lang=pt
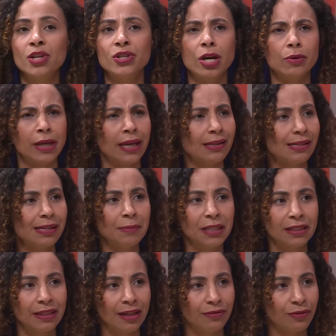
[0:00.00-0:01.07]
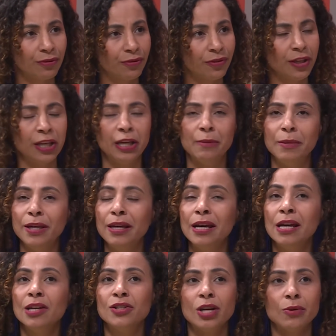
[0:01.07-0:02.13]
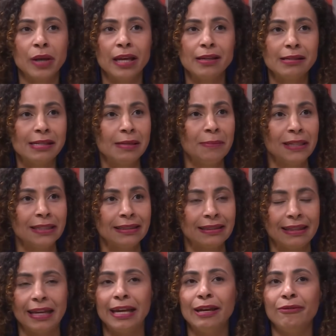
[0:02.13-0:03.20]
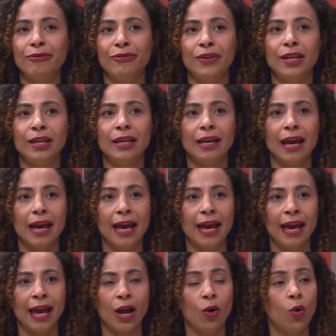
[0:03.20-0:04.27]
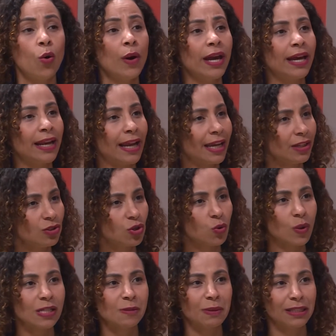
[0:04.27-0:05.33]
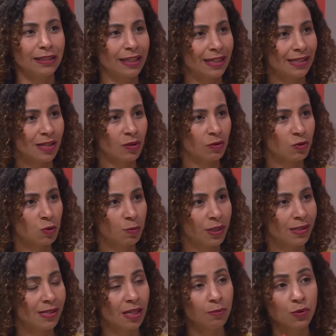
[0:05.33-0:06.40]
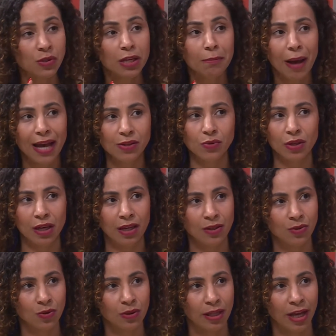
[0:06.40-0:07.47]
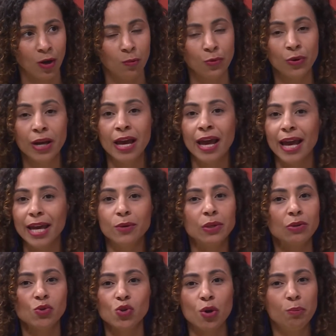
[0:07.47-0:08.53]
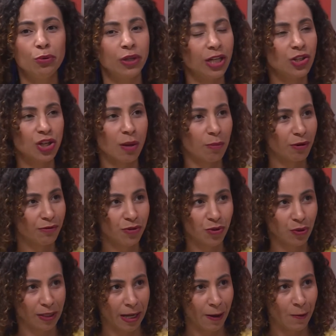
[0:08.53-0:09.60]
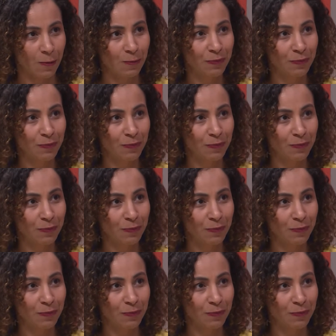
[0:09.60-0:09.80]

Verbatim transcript: de alguém que se manteve firme, de alguém que se manteve é, coerente com as bandeiras e com os princípios. E mais do que isso, Telmo, eu não sou política profissional.